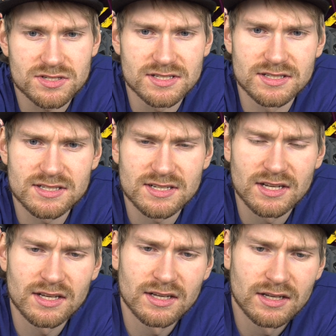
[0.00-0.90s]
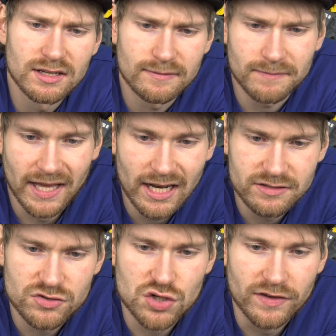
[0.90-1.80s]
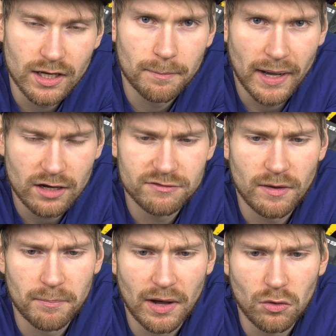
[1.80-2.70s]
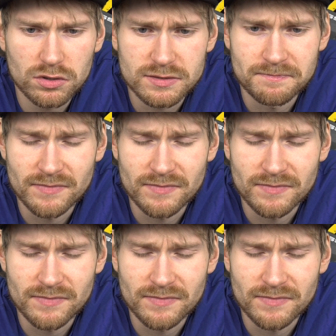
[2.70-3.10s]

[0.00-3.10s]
es sind relativ schwere Backen verbaut.